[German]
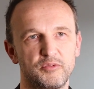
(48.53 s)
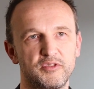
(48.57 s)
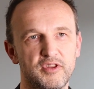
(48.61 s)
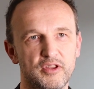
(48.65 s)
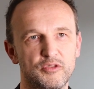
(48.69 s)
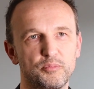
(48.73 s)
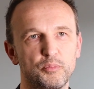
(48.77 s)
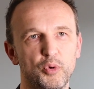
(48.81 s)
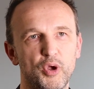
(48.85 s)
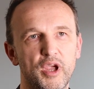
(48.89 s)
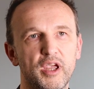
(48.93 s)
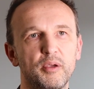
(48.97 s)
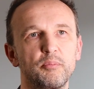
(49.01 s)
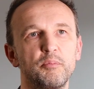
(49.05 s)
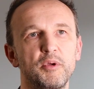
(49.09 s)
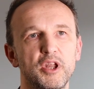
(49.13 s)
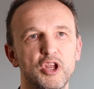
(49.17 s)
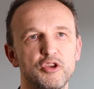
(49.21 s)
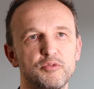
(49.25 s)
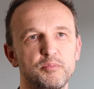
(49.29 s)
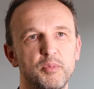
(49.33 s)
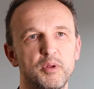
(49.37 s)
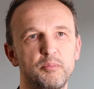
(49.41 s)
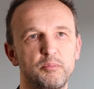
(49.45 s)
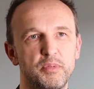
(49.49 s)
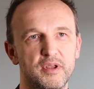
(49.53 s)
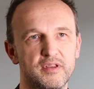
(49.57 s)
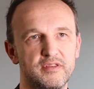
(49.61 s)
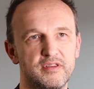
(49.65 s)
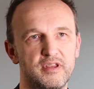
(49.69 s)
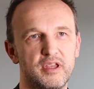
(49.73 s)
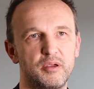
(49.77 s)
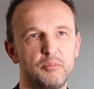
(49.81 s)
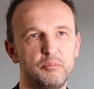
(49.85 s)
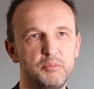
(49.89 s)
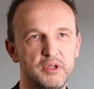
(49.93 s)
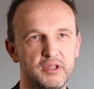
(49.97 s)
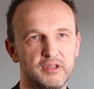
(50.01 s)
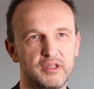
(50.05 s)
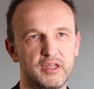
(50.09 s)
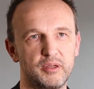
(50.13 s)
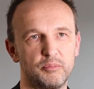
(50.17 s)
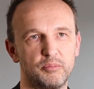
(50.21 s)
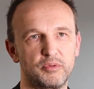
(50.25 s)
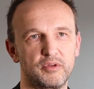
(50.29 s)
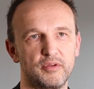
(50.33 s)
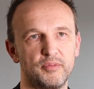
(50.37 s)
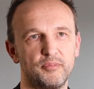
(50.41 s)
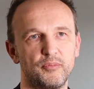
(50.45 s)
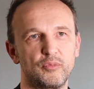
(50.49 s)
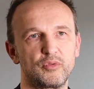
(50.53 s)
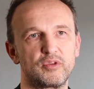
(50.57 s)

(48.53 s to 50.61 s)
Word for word: das Projektmanagement per se mitgibt.